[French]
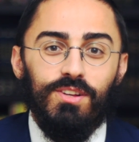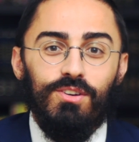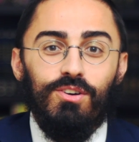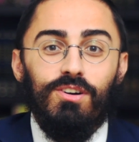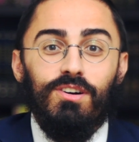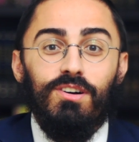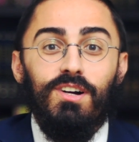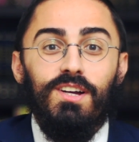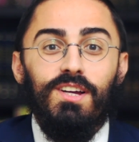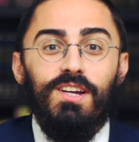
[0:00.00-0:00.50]

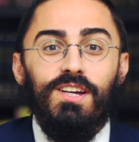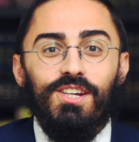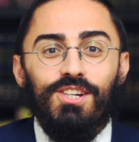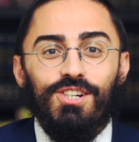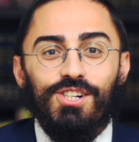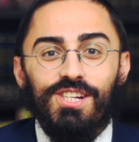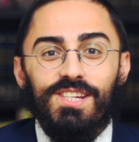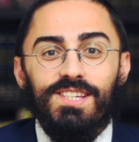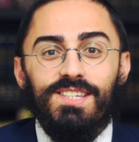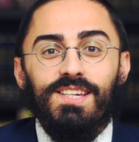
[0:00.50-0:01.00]
alors
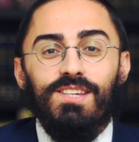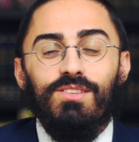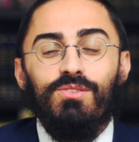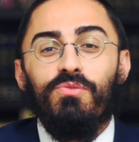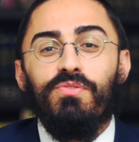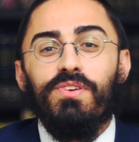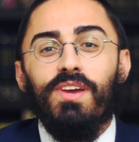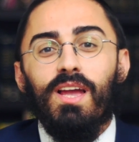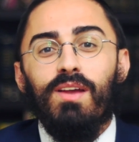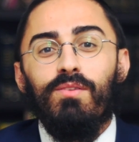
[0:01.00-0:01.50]
j'ai essayé de
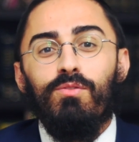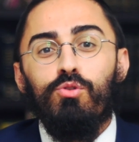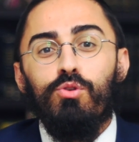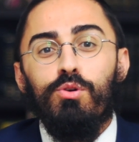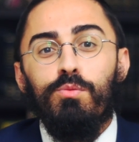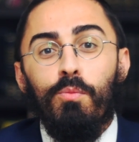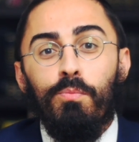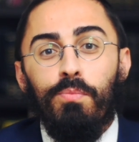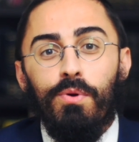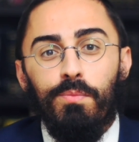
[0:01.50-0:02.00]
faire
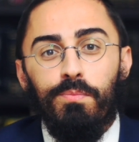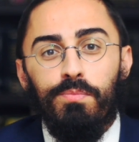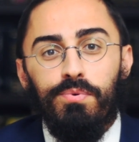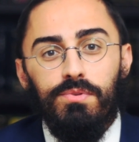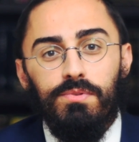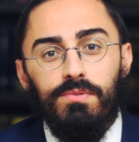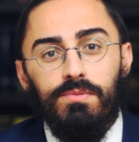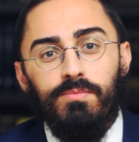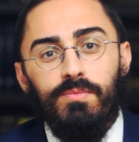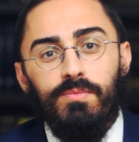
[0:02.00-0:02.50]
évoluer mon peuple.